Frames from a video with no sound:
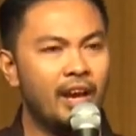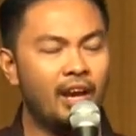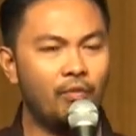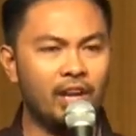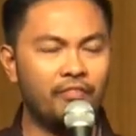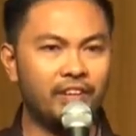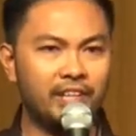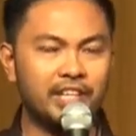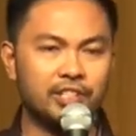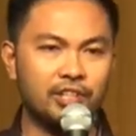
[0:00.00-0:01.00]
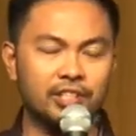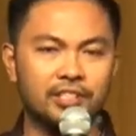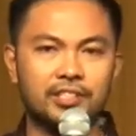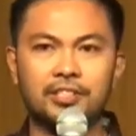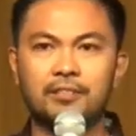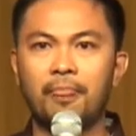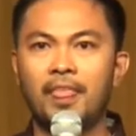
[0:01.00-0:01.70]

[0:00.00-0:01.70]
And one of the reasons